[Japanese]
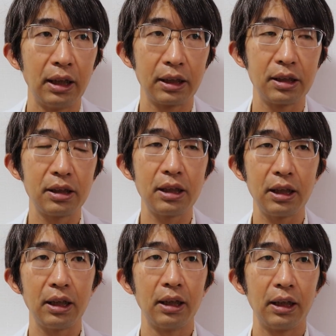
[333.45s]
えきっち
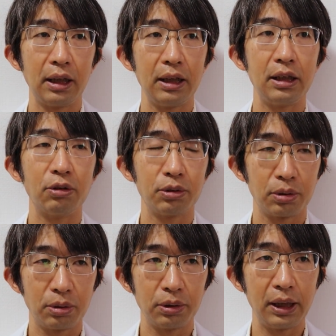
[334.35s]
りえ胃の
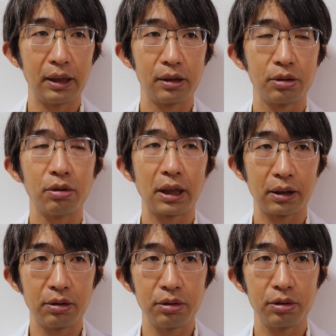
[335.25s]
方で消化
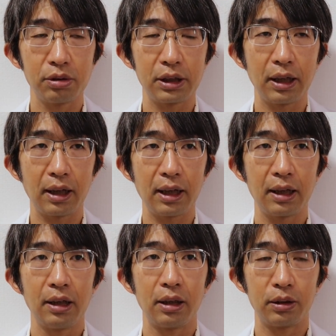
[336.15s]
吸収してから
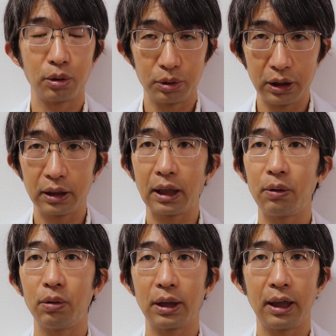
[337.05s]
腸に行った
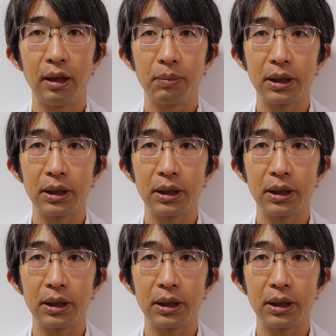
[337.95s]
方が、